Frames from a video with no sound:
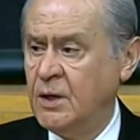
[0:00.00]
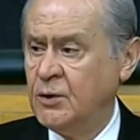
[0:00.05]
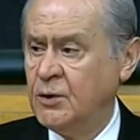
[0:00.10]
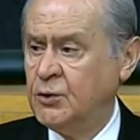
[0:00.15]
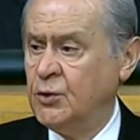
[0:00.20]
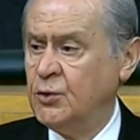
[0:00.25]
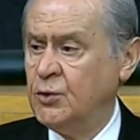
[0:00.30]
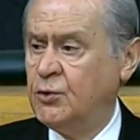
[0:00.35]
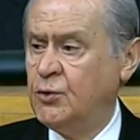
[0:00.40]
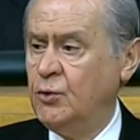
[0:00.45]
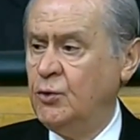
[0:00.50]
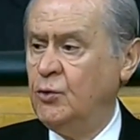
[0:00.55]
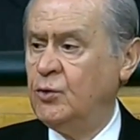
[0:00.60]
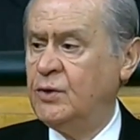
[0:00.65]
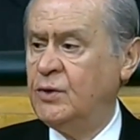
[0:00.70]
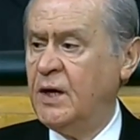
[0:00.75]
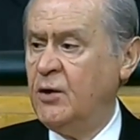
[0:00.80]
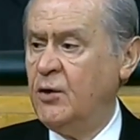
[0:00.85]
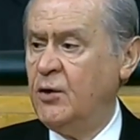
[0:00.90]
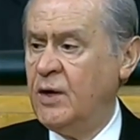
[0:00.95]
Çünkü
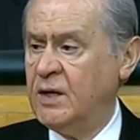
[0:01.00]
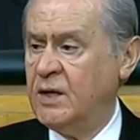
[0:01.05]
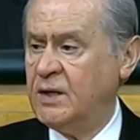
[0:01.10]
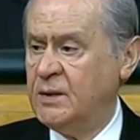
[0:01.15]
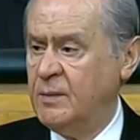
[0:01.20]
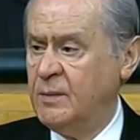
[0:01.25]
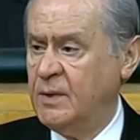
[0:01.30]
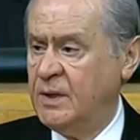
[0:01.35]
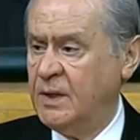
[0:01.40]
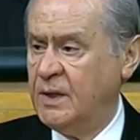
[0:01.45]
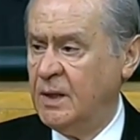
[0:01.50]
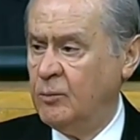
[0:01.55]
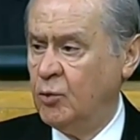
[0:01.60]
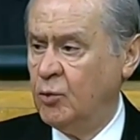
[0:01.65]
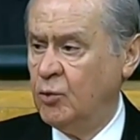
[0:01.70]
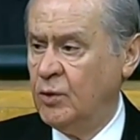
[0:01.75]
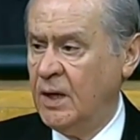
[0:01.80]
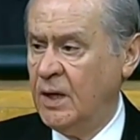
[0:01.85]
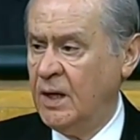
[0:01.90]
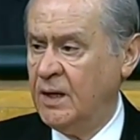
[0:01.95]
ülke yönetiminde
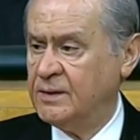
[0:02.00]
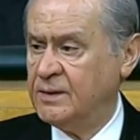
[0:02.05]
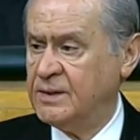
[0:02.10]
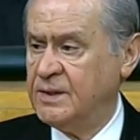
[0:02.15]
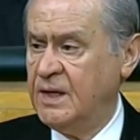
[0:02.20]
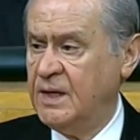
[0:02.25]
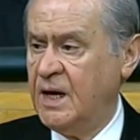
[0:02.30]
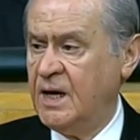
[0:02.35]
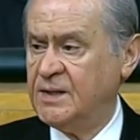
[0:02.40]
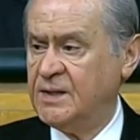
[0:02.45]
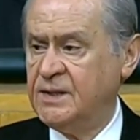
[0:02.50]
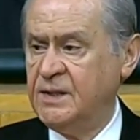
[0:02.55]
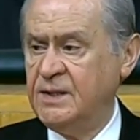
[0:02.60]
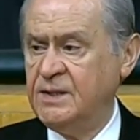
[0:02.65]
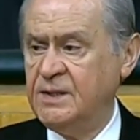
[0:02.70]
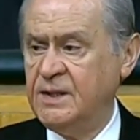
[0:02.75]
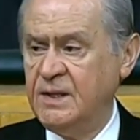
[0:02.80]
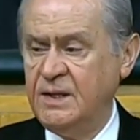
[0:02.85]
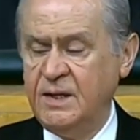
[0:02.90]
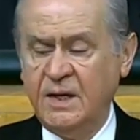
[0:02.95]
bulunan siyasi
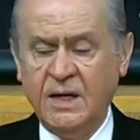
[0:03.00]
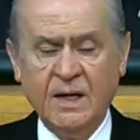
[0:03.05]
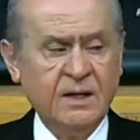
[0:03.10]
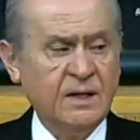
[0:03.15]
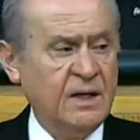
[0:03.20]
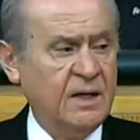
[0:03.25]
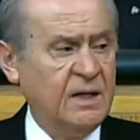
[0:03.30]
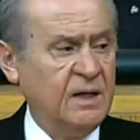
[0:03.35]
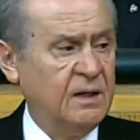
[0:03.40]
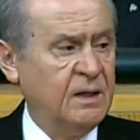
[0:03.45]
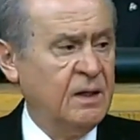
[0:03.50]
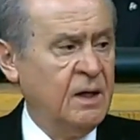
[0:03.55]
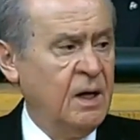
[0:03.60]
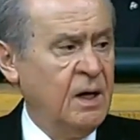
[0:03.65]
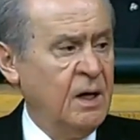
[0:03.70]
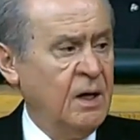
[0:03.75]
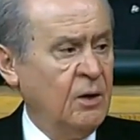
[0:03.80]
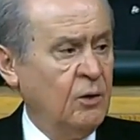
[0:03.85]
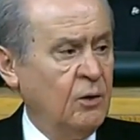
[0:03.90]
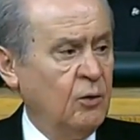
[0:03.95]
zihniyetlerin
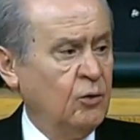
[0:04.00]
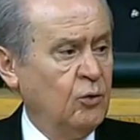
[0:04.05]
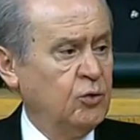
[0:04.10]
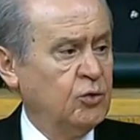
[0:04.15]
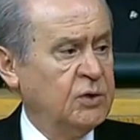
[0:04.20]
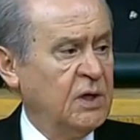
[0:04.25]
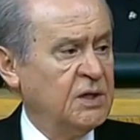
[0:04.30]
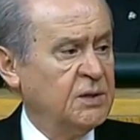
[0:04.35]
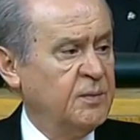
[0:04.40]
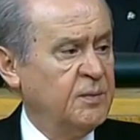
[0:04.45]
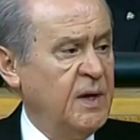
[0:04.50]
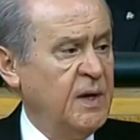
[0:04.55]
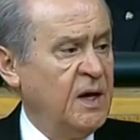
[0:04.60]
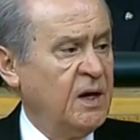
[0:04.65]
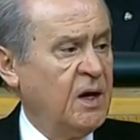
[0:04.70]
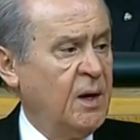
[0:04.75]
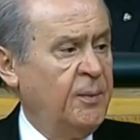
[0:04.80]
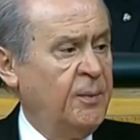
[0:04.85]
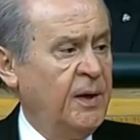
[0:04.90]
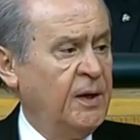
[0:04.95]
uzlaşmaya
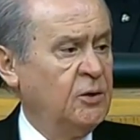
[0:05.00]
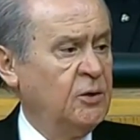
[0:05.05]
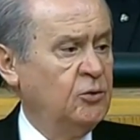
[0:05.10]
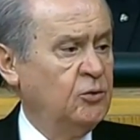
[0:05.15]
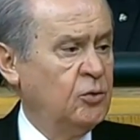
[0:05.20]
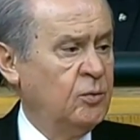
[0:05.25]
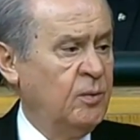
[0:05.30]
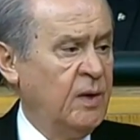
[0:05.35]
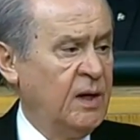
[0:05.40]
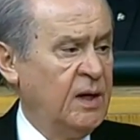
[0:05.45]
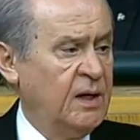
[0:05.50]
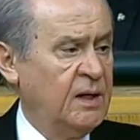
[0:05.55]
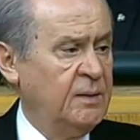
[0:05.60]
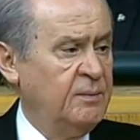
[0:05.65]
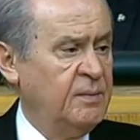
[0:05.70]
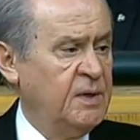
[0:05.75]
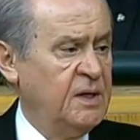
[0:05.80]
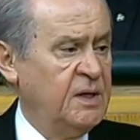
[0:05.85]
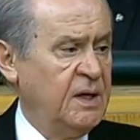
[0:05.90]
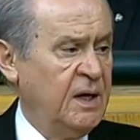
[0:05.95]
kapalı
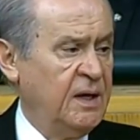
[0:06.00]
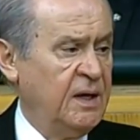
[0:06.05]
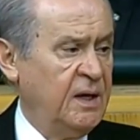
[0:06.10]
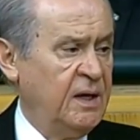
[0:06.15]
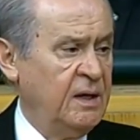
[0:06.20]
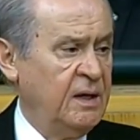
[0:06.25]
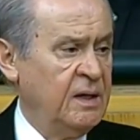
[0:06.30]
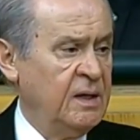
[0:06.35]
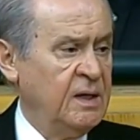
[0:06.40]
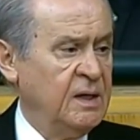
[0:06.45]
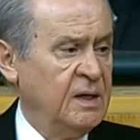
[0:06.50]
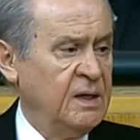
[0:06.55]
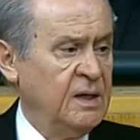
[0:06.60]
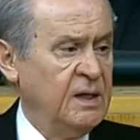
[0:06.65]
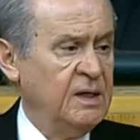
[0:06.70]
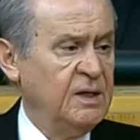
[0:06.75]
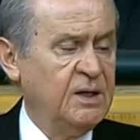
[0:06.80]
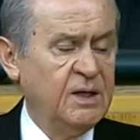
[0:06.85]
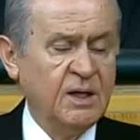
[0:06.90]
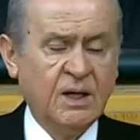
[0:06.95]
durmaları bir yana,
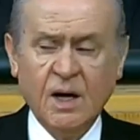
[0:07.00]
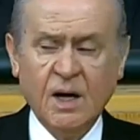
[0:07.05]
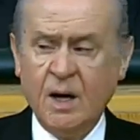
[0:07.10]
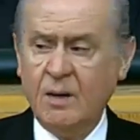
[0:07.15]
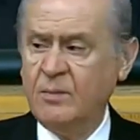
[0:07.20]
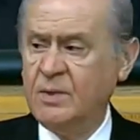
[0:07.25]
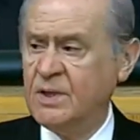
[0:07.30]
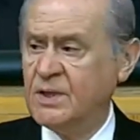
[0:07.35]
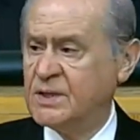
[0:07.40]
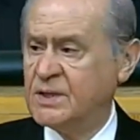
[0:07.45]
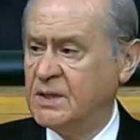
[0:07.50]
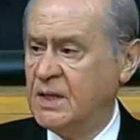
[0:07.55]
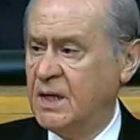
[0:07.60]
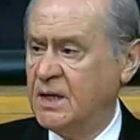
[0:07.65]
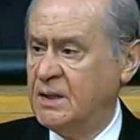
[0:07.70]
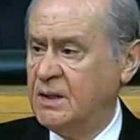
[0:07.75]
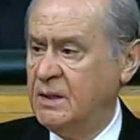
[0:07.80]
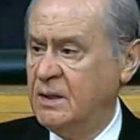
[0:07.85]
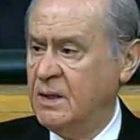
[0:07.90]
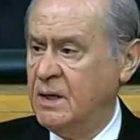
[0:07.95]
intikam
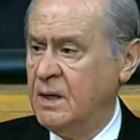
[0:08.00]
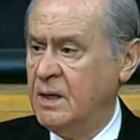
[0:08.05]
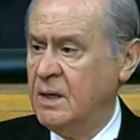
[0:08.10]
hırsları,